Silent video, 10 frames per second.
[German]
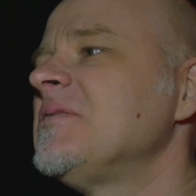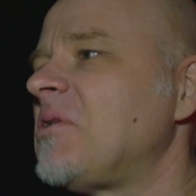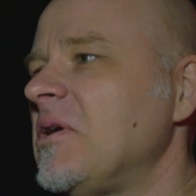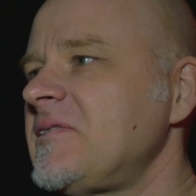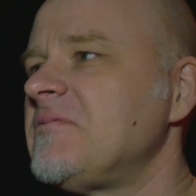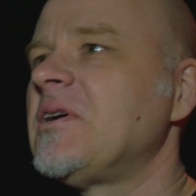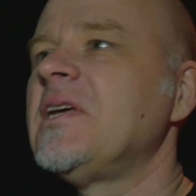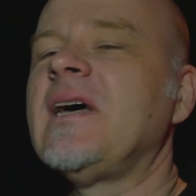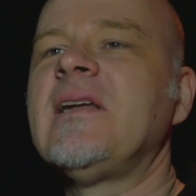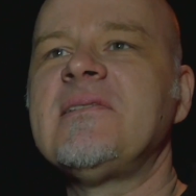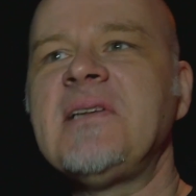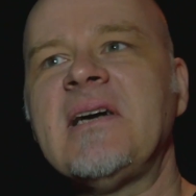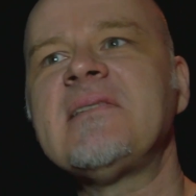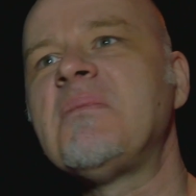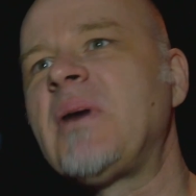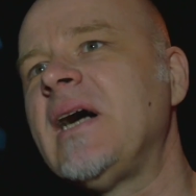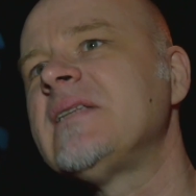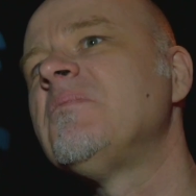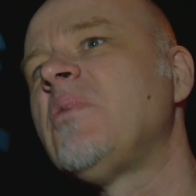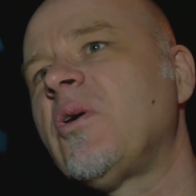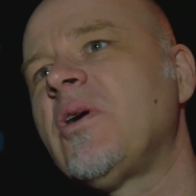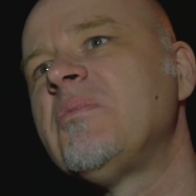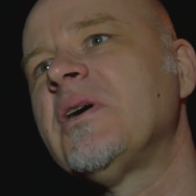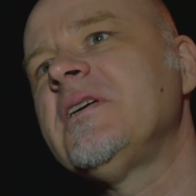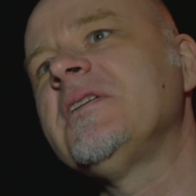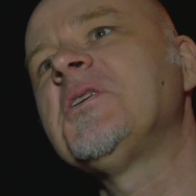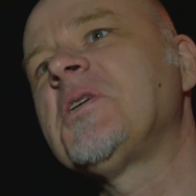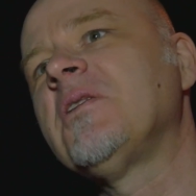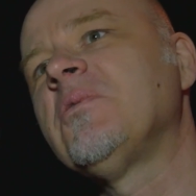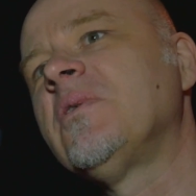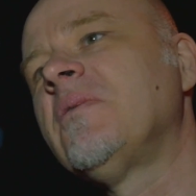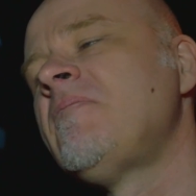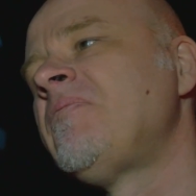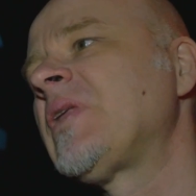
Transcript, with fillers: trotz wirklich einer sehr, sehr breiten Blogger-Berichterstattung,